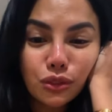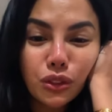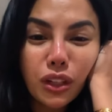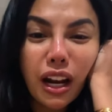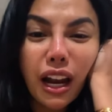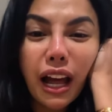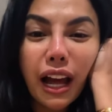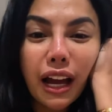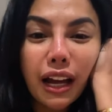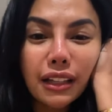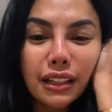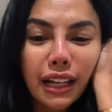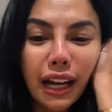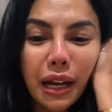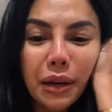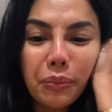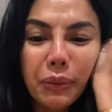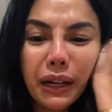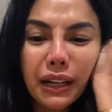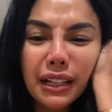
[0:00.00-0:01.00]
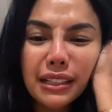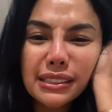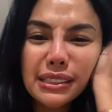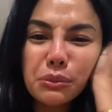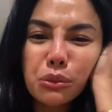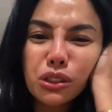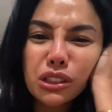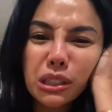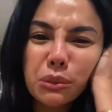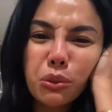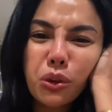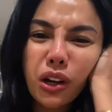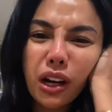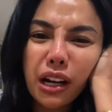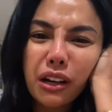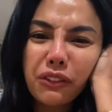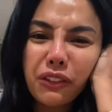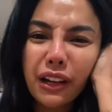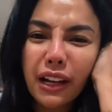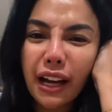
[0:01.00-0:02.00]
udahlah jangan pada sibuk-sibuk
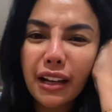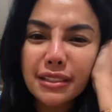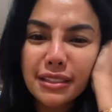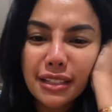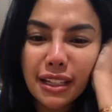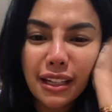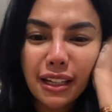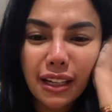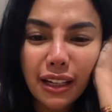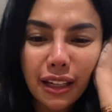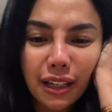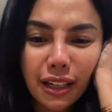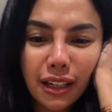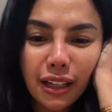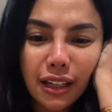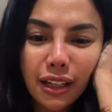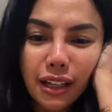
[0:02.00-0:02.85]
klarifikasi